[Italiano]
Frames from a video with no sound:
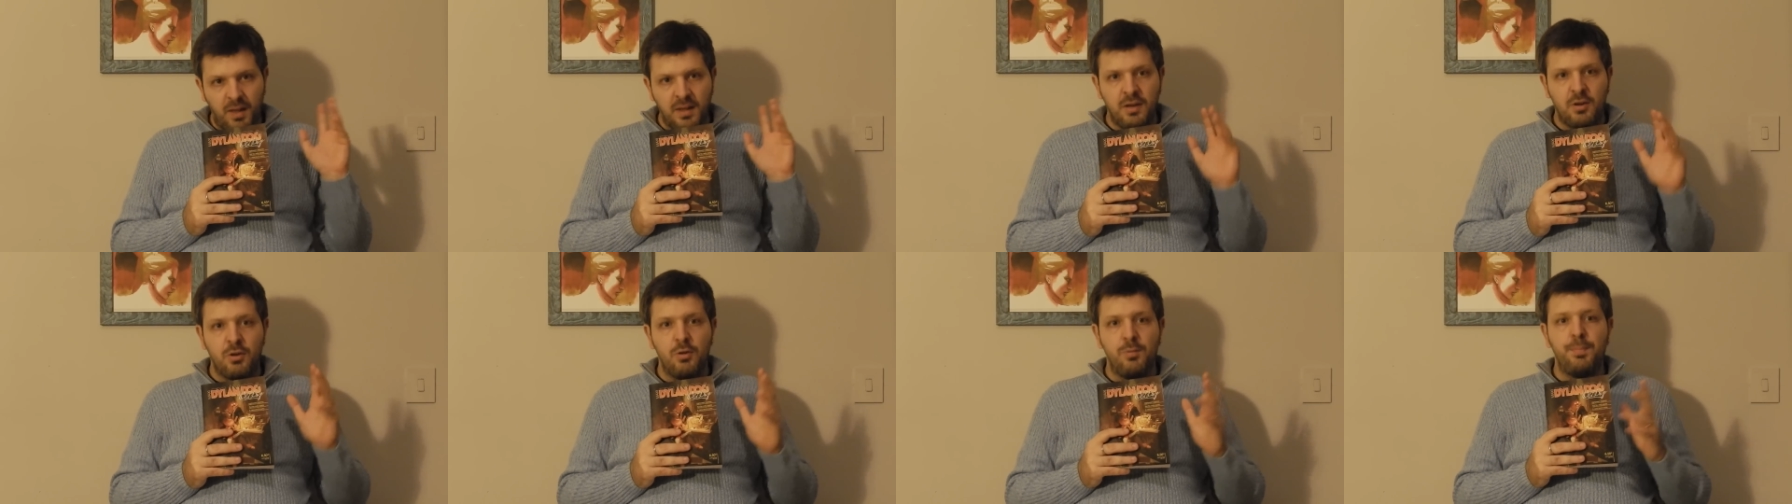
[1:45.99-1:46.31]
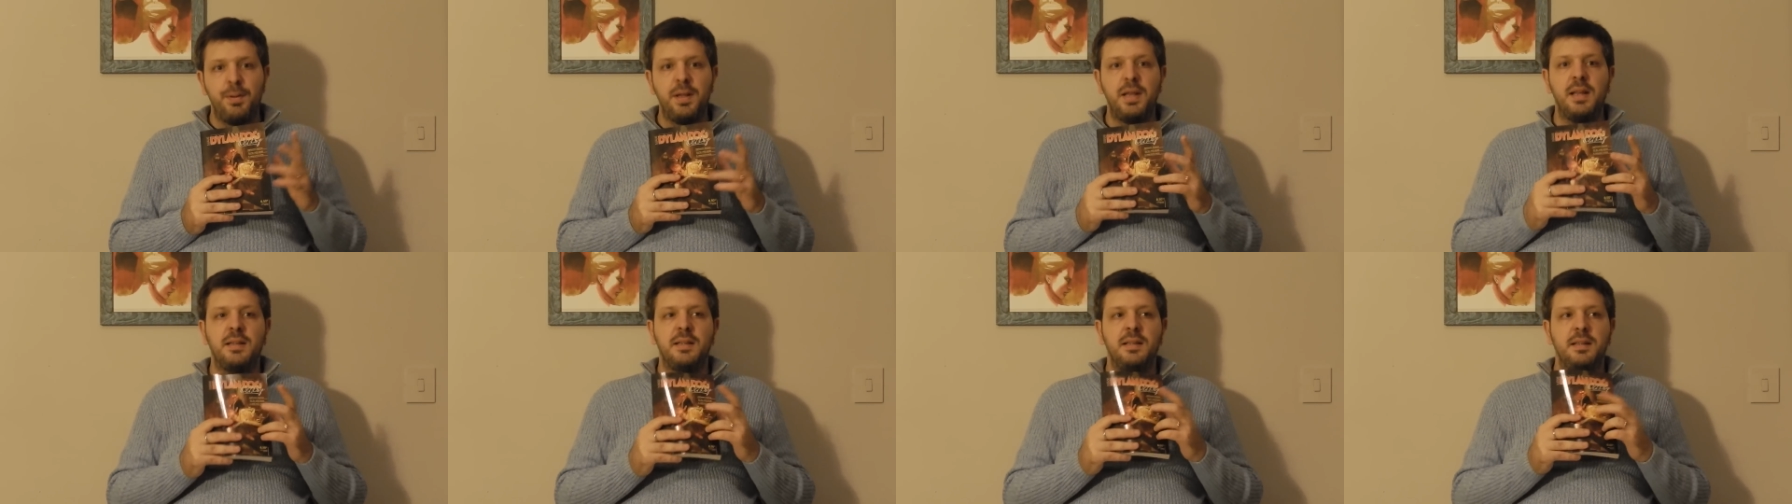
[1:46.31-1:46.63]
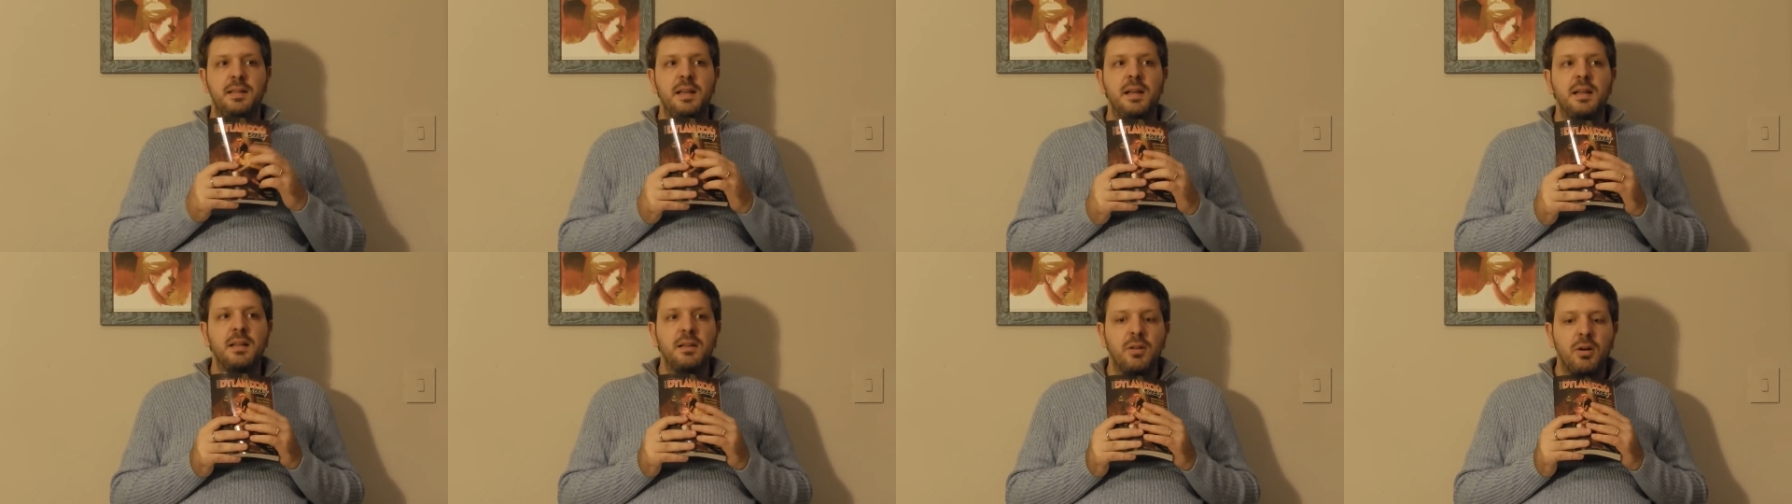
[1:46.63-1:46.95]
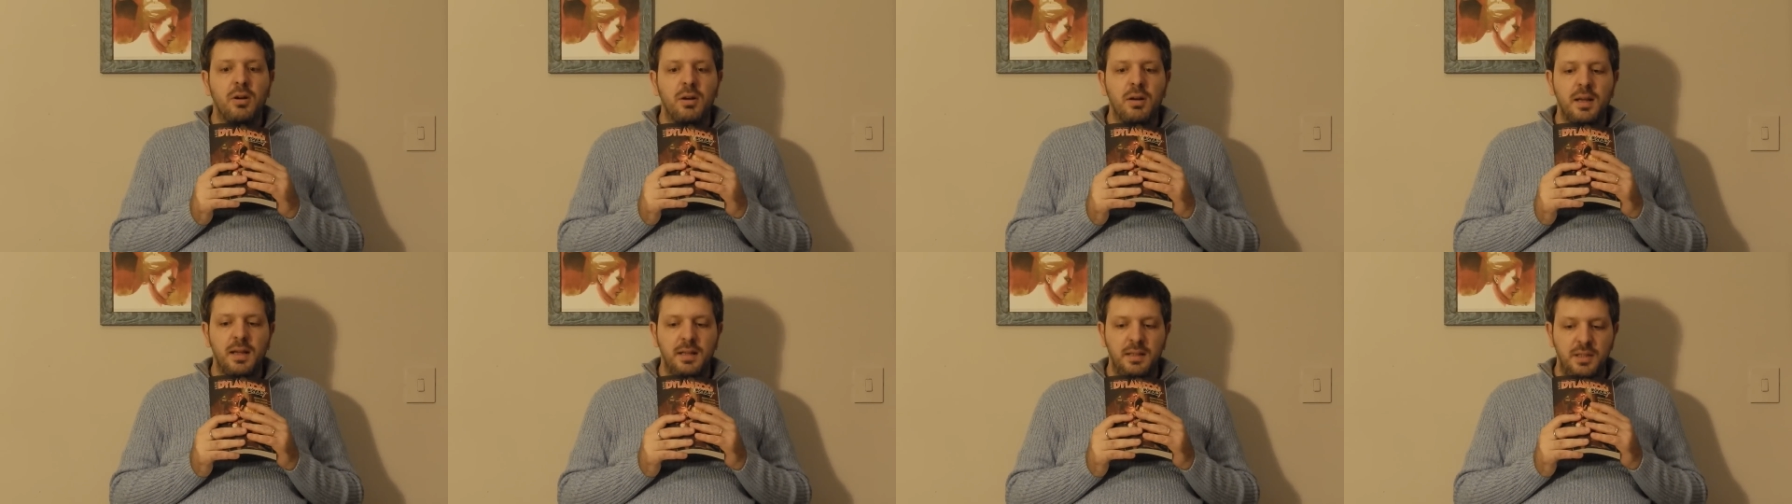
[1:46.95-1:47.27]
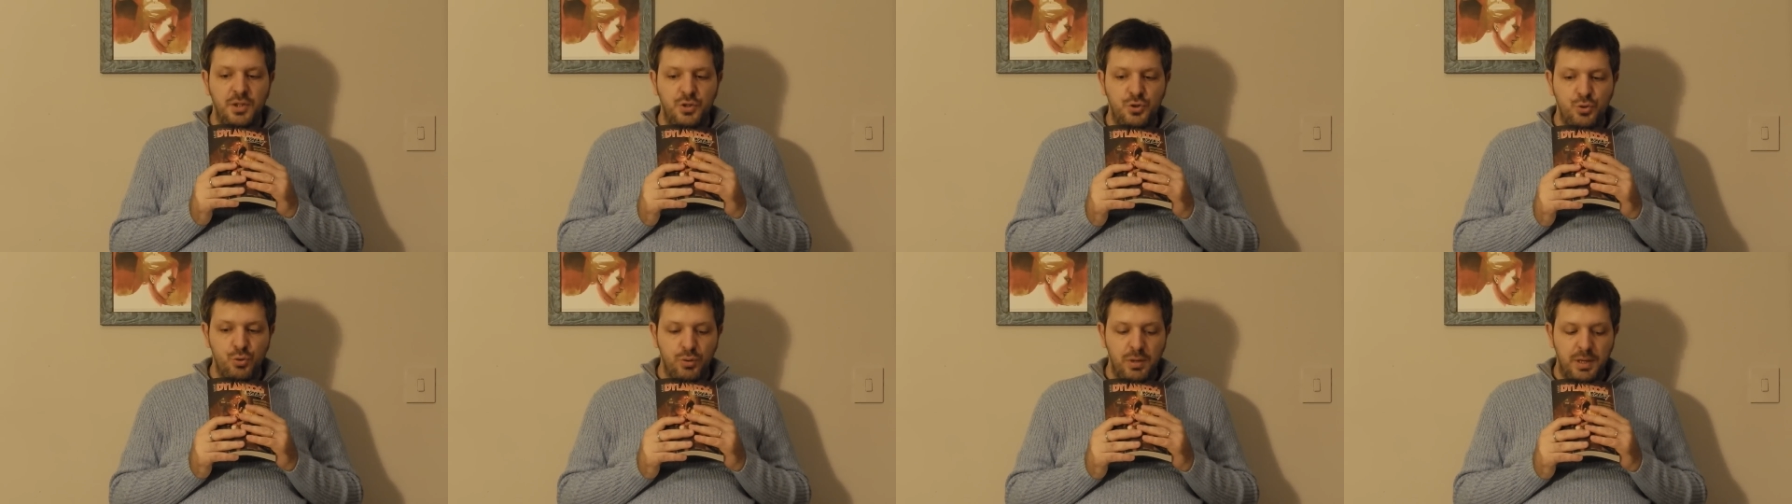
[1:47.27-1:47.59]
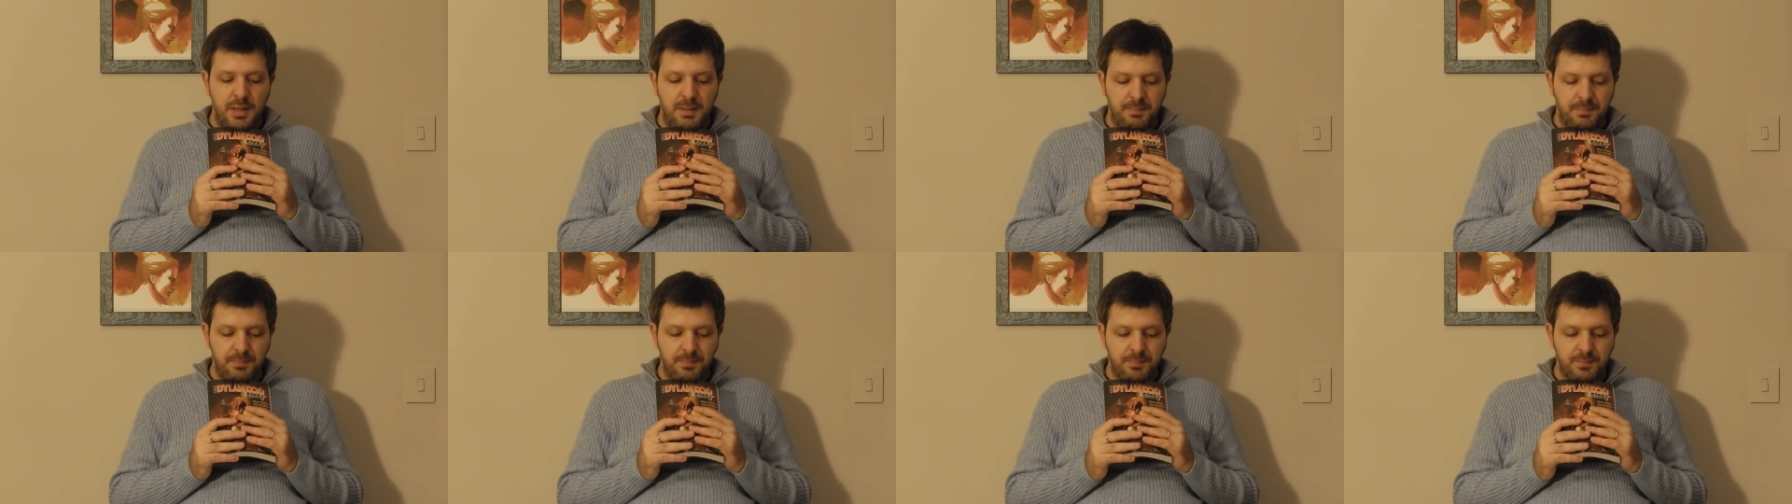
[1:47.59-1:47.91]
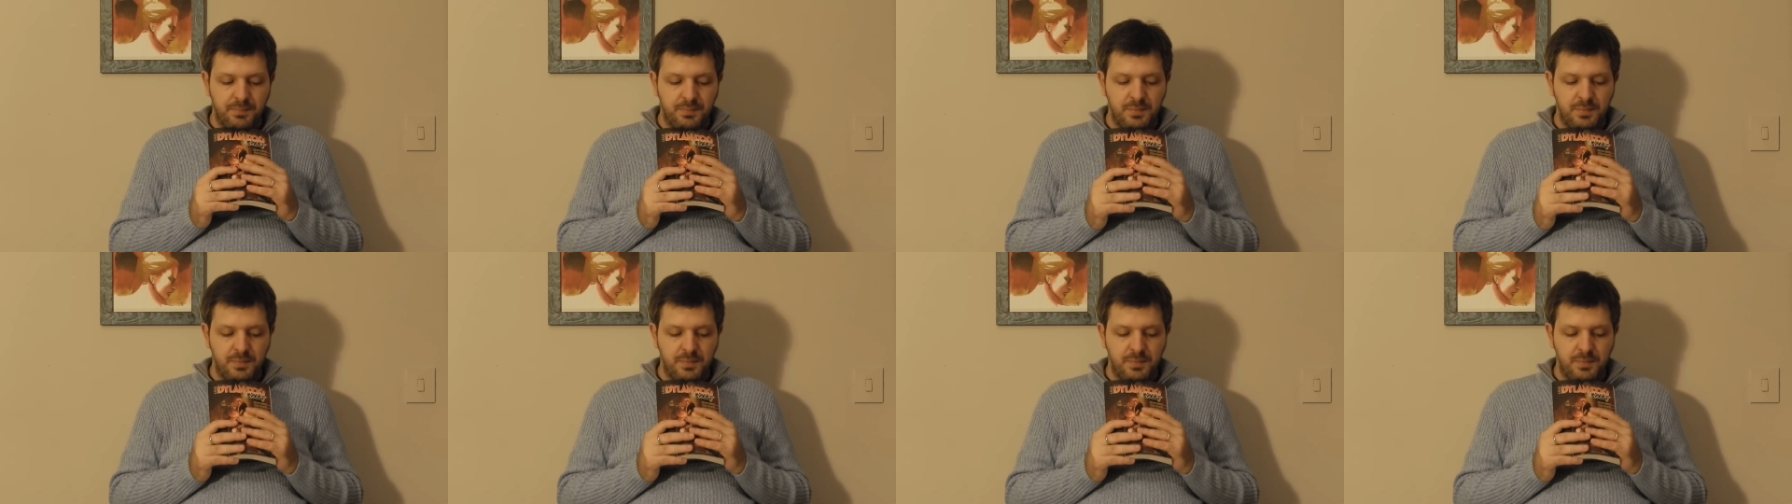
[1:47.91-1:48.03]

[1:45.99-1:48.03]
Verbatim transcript: i compagni di Landon e di Julie.